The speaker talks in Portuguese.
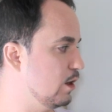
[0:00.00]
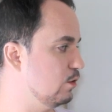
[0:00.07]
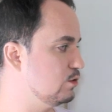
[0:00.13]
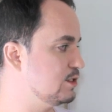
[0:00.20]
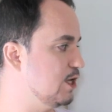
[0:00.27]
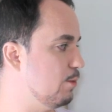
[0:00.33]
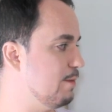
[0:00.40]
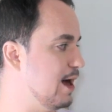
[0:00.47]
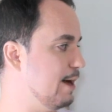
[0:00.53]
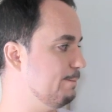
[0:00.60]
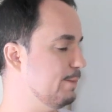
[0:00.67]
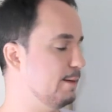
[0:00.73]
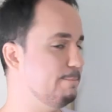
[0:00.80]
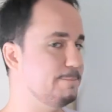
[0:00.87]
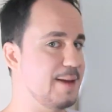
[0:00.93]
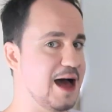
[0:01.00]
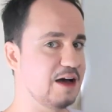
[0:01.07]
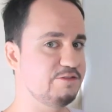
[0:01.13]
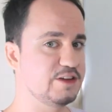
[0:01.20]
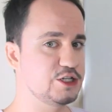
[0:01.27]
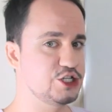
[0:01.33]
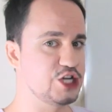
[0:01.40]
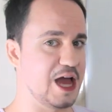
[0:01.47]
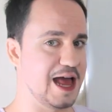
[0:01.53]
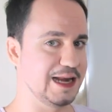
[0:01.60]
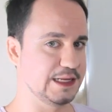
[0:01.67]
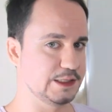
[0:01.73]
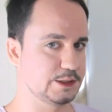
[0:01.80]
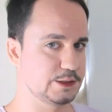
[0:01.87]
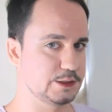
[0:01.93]
o seu mapa Bava
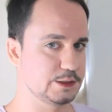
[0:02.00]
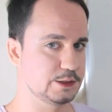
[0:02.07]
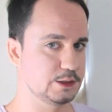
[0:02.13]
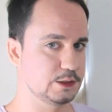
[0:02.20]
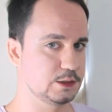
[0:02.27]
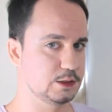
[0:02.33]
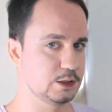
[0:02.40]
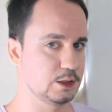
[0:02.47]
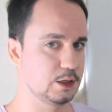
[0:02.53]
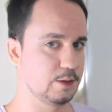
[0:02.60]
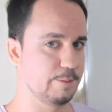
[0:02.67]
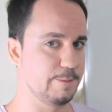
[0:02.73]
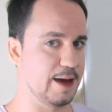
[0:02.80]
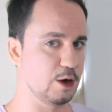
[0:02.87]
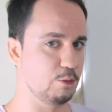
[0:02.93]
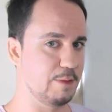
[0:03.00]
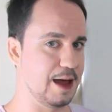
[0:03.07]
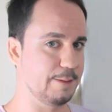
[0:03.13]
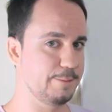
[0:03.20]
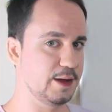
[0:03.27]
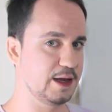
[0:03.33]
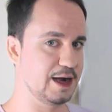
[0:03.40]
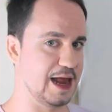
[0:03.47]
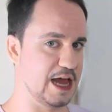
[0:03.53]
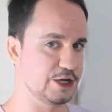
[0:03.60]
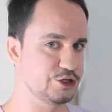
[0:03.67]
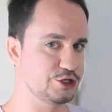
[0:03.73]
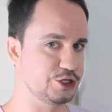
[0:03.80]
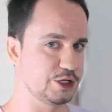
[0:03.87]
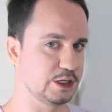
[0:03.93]
Chalit para o mapa
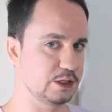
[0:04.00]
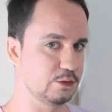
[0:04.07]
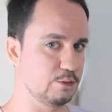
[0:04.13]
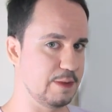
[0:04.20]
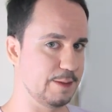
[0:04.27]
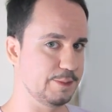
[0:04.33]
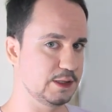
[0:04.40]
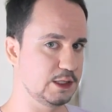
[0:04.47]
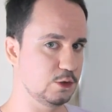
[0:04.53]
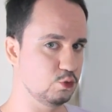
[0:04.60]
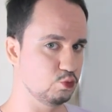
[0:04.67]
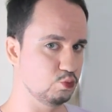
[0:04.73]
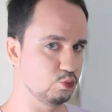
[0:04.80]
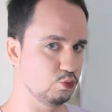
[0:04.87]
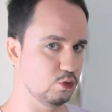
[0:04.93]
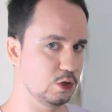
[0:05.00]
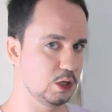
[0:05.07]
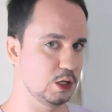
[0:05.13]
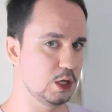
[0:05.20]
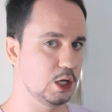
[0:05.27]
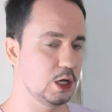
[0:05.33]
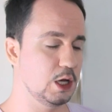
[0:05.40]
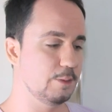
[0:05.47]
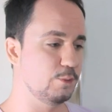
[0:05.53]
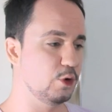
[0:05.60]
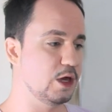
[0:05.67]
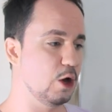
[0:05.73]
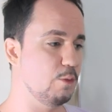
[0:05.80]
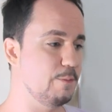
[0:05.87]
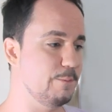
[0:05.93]
Rashi, o mapa D1.
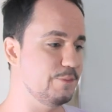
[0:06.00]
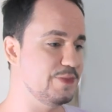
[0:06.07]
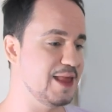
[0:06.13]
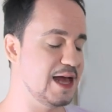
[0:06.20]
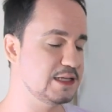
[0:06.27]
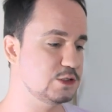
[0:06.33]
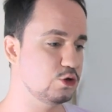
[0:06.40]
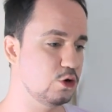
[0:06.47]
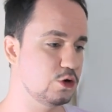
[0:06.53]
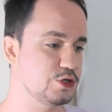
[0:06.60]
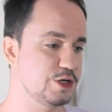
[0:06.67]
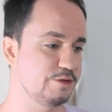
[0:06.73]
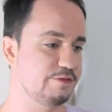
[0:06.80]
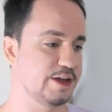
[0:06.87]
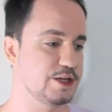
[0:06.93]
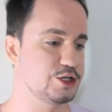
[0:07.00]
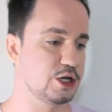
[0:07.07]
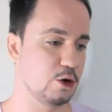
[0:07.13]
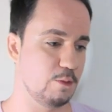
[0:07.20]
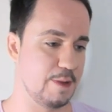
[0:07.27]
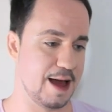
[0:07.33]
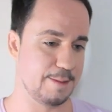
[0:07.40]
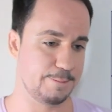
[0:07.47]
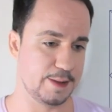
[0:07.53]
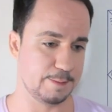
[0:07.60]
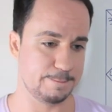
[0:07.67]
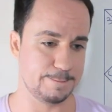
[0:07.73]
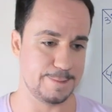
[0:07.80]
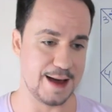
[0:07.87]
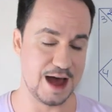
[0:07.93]
Porque na astrologia védica, o mapa
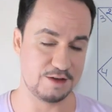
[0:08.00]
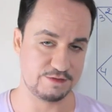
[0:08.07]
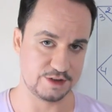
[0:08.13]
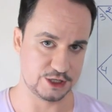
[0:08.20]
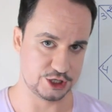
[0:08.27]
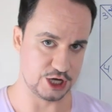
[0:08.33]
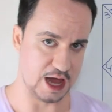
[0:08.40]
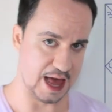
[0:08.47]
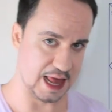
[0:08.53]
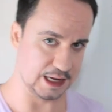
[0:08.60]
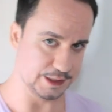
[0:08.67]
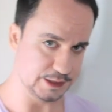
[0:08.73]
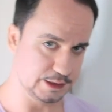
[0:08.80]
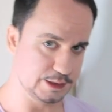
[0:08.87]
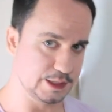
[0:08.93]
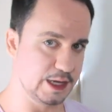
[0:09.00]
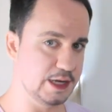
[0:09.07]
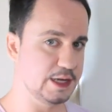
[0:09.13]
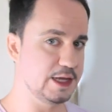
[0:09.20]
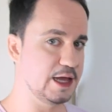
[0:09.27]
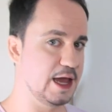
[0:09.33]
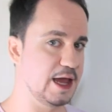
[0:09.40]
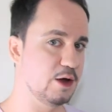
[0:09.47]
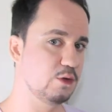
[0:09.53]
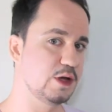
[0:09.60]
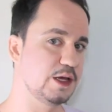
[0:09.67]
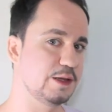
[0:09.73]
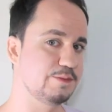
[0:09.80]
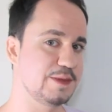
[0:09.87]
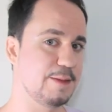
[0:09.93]
Bhava Chalit, ele é o
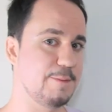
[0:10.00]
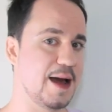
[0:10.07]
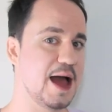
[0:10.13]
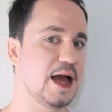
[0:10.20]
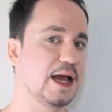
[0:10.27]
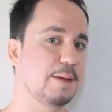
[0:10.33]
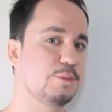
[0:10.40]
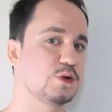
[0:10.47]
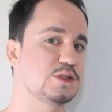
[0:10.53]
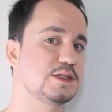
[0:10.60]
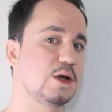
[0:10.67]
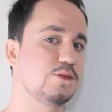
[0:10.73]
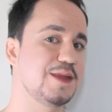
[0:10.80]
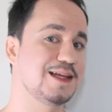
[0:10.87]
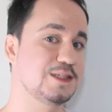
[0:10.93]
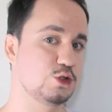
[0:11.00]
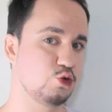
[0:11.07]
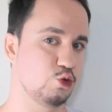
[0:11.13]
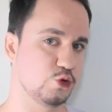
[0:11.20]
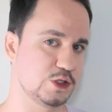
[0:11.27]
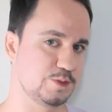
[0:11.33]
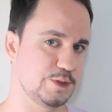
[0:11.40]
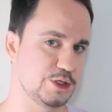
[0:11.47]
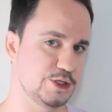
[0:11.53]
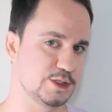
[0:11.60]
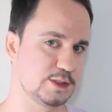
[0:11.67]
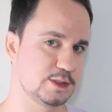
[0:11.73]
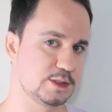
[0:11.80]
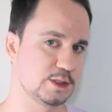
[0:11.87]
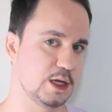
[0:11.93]
que demarca a posição das
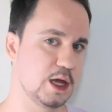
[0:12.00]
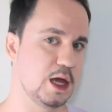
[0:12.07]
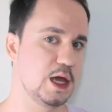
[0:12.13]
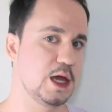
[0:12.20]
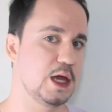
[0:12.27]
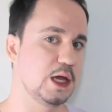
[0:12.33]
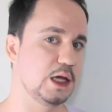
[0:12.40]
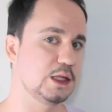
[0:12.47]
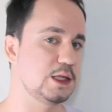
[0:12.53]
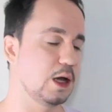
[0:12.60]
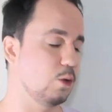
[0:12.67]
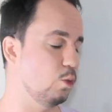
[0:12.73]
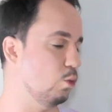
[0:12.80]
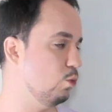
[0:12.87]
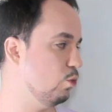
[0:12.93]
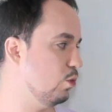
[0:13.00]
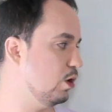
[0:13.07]
cúspides. Então,